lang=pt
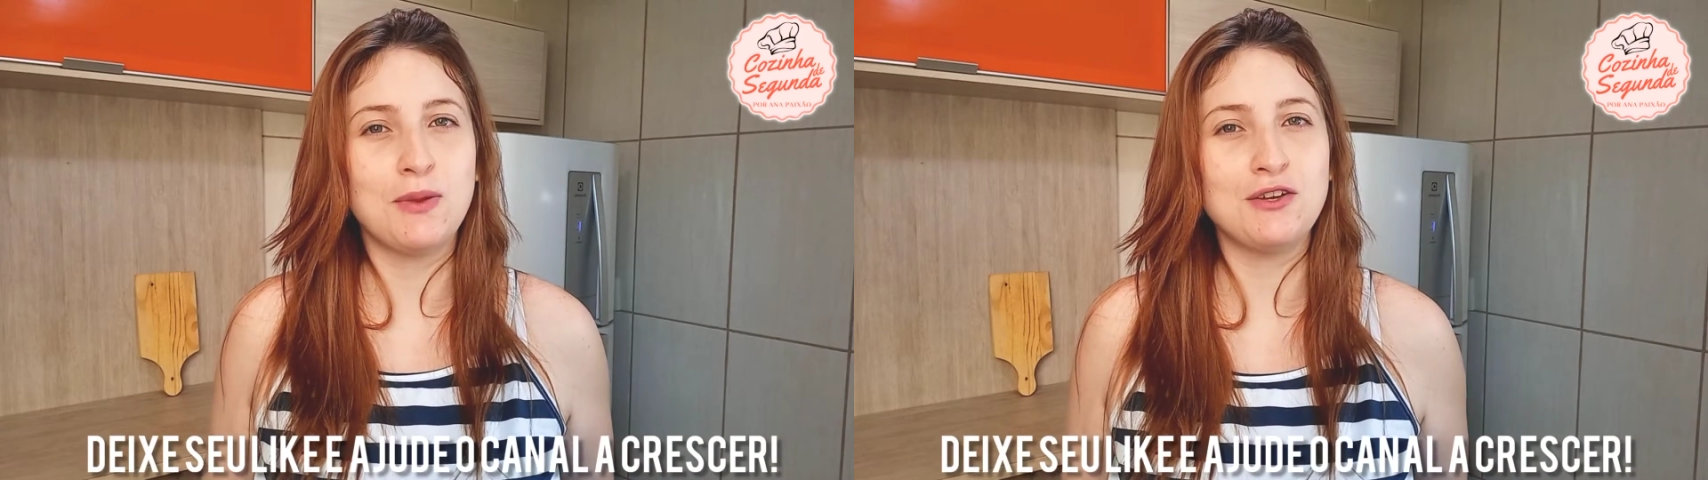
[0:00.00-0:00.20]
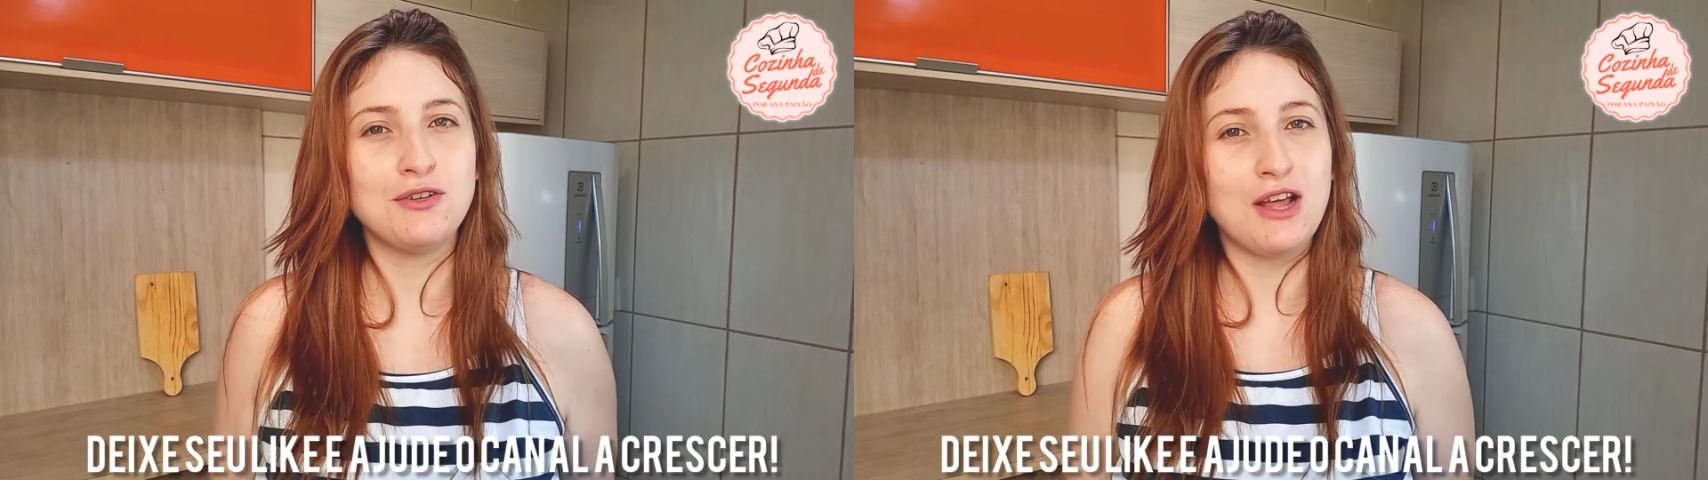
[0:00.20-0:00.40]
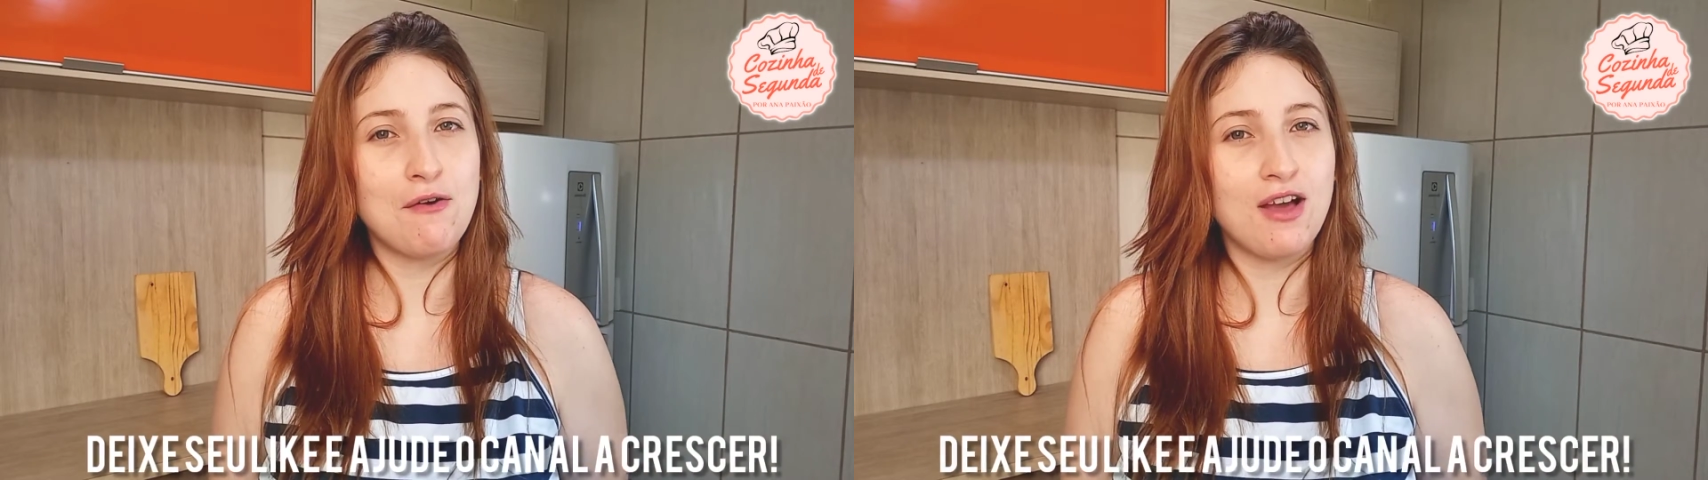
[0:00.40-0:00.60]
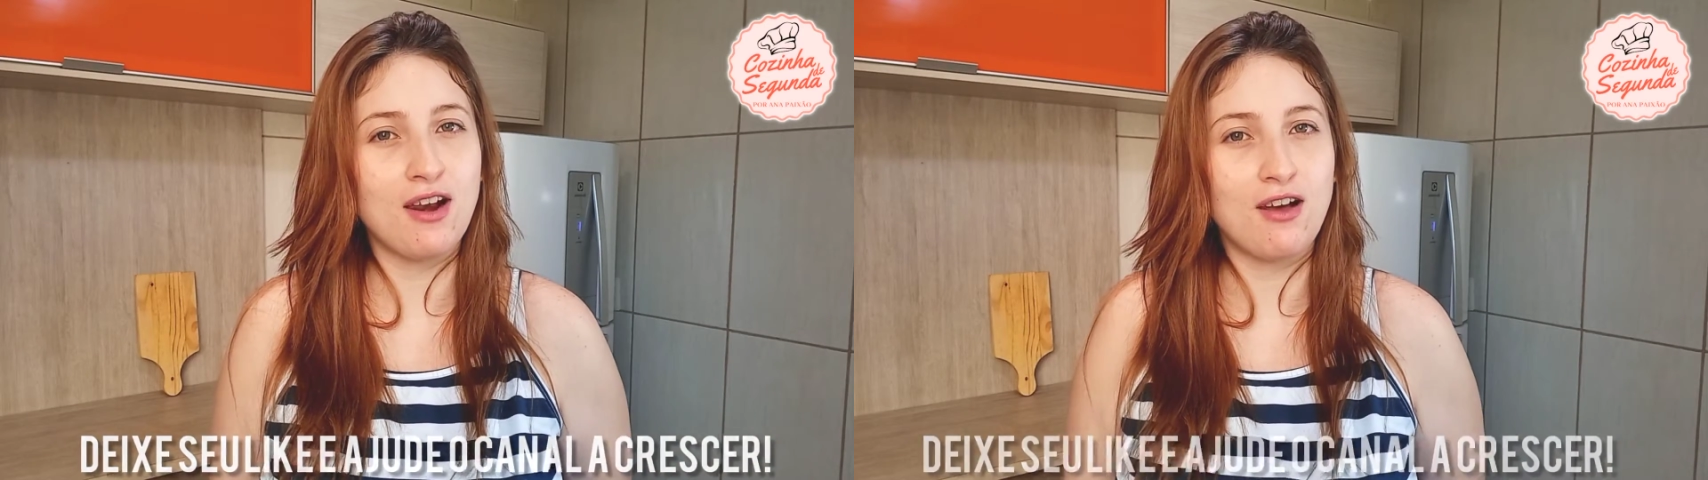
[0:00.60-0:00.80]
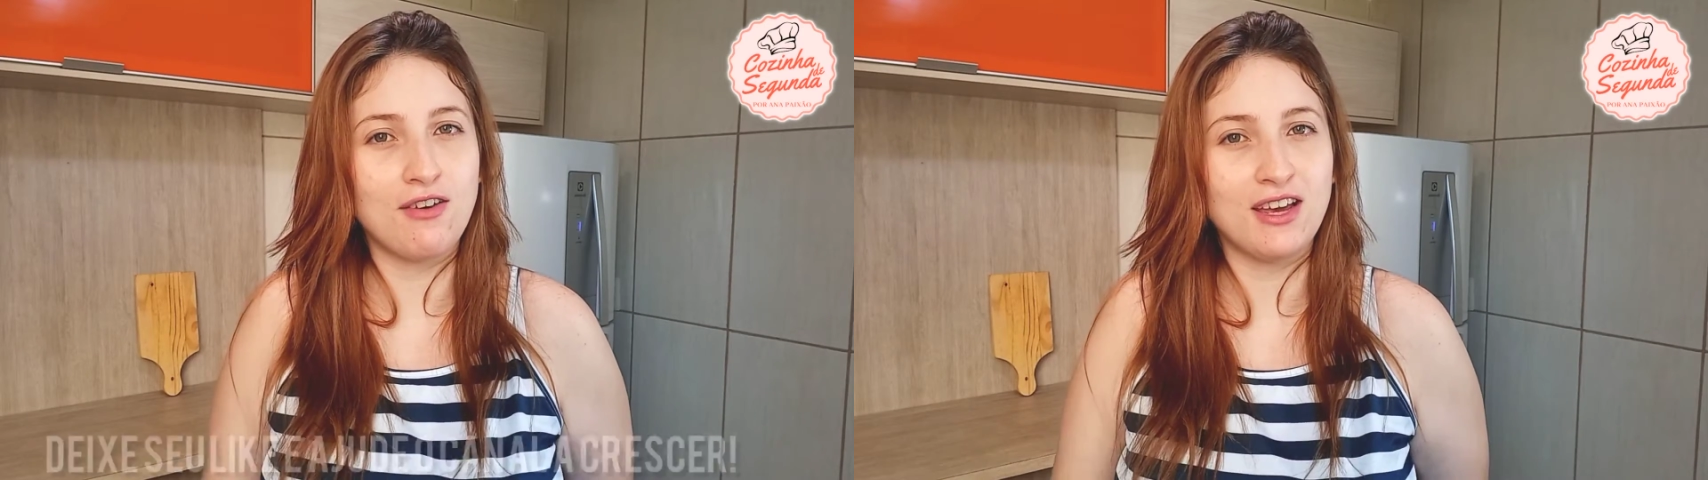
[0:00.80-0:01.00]
para ajudar o
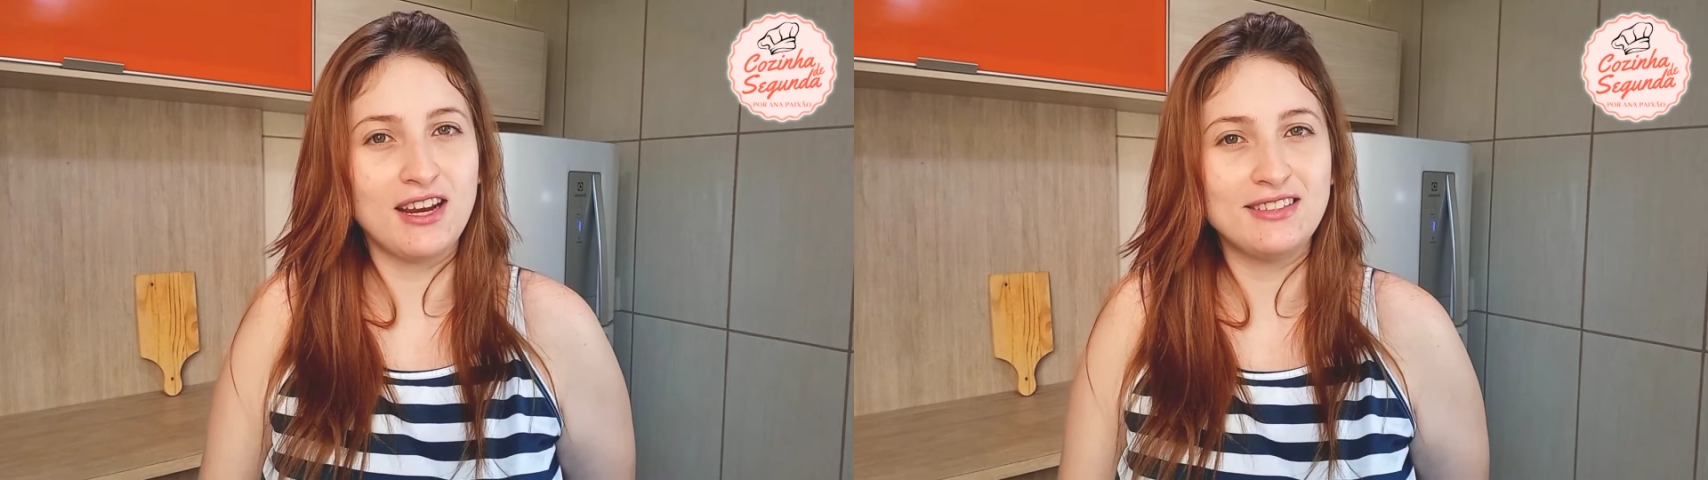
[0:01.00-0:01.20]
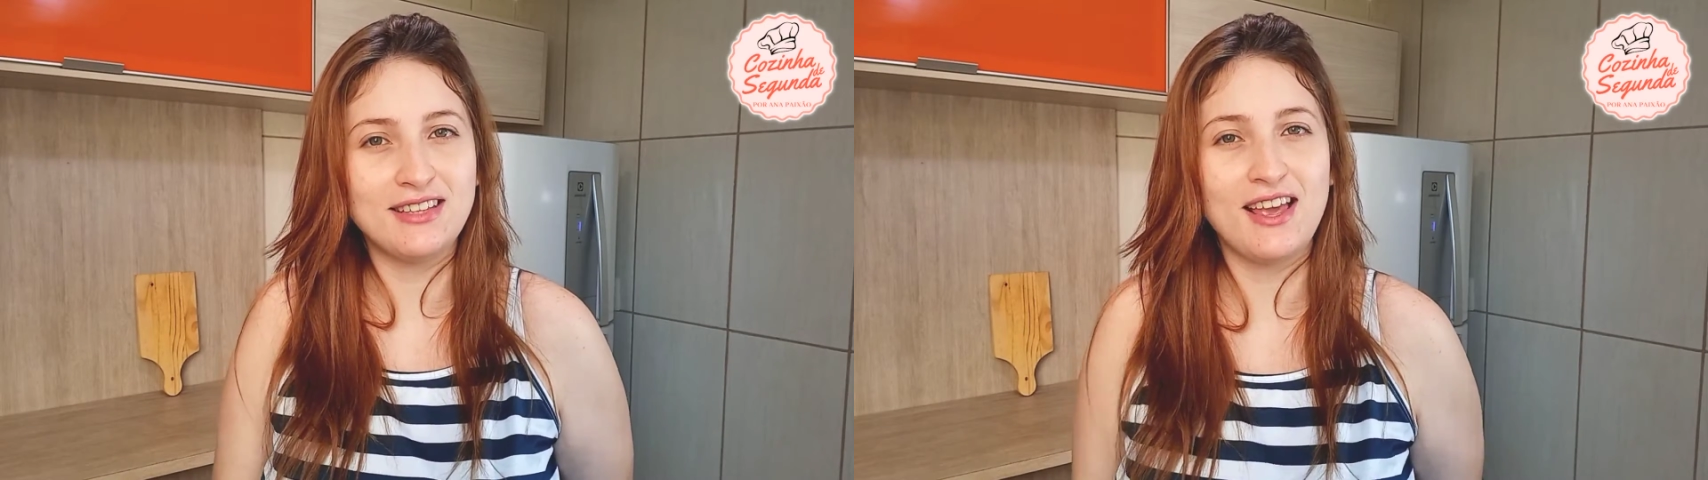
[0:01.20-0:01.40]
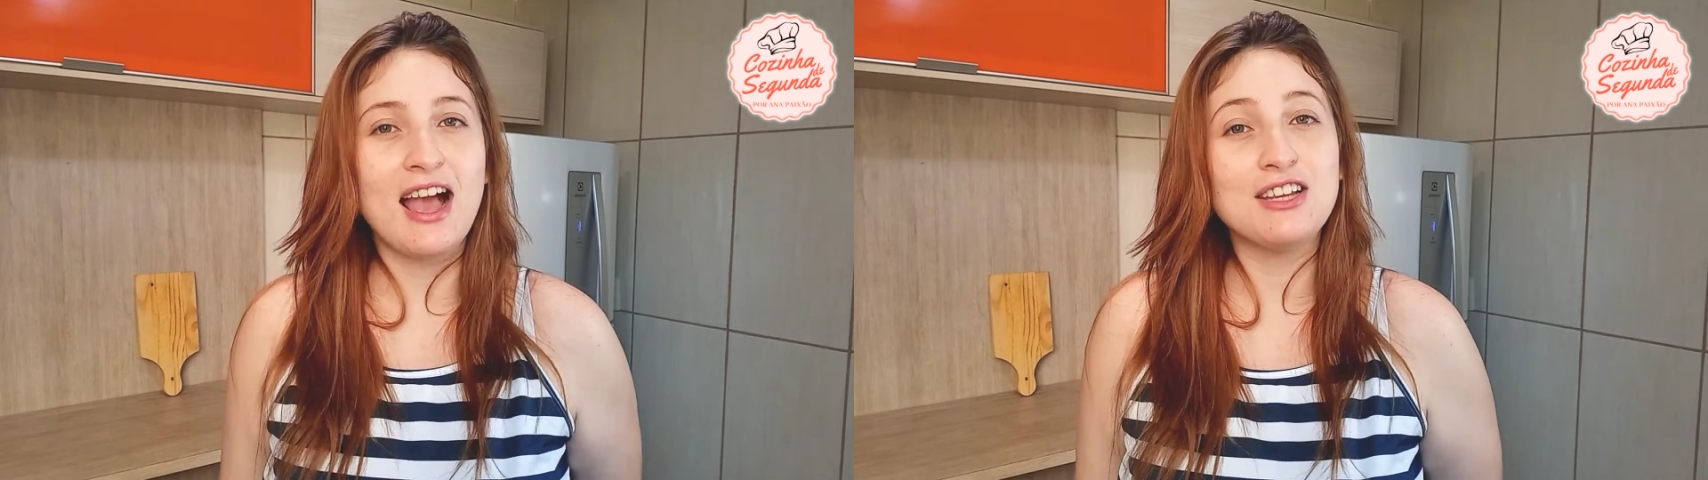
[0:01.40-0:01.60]
canal a crescer.